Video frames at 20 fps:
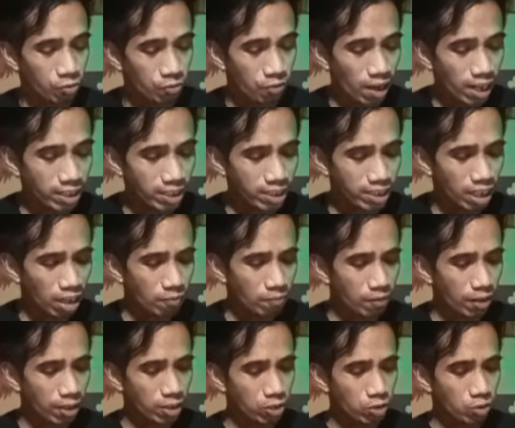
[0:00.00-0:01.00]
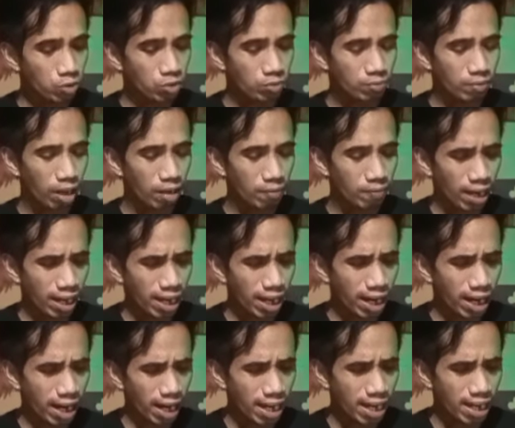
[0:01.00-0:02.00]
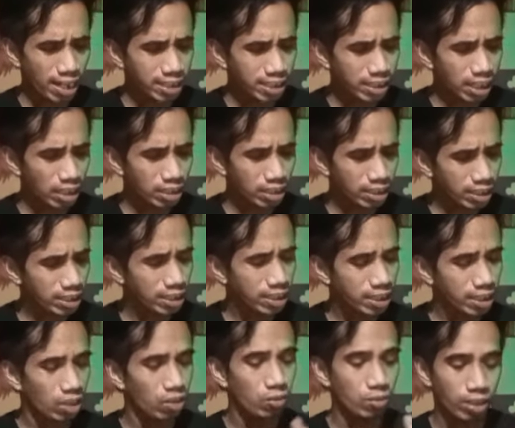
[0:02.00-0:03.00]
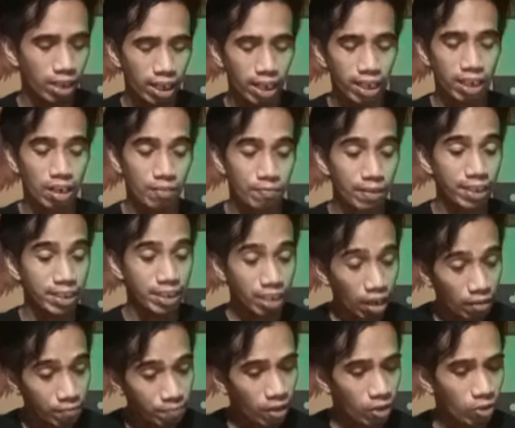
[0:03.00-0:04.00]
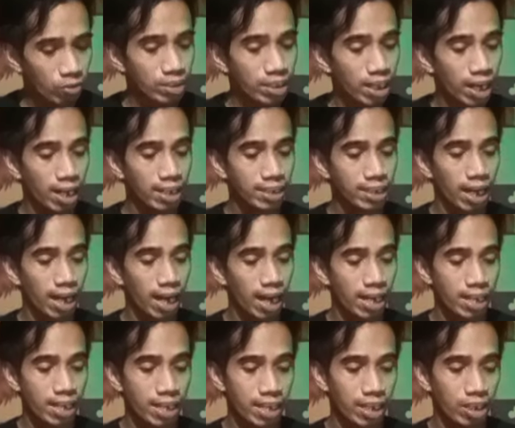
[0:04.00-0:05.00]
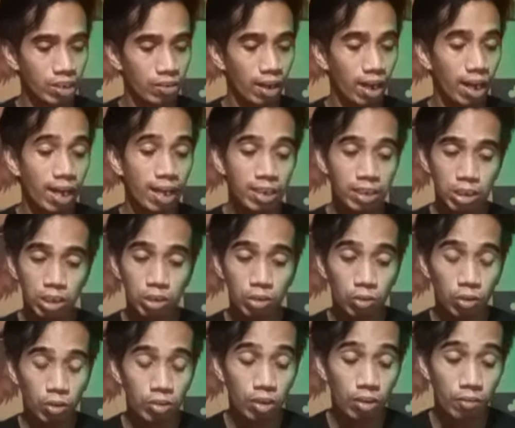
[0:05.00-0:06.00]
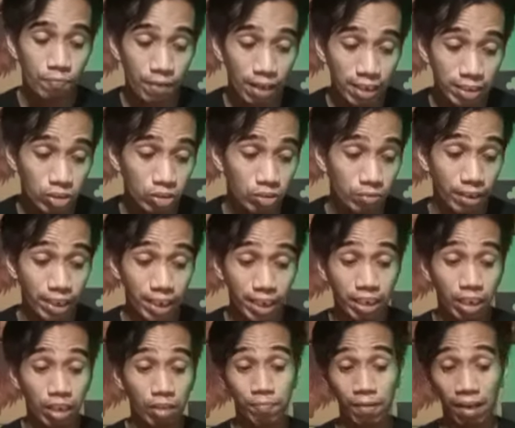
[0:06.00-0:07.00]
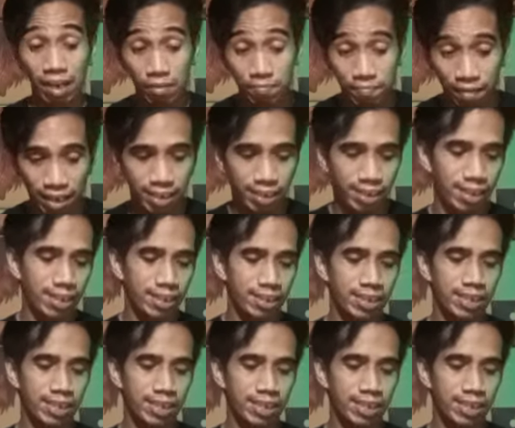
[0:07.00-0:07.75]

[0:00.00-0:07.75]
Race number 2, mga bayang kalarista, tinitingnan ko na lang na may tsamba kung sakasakali rito ah, si Color Blast kung magiging palaban.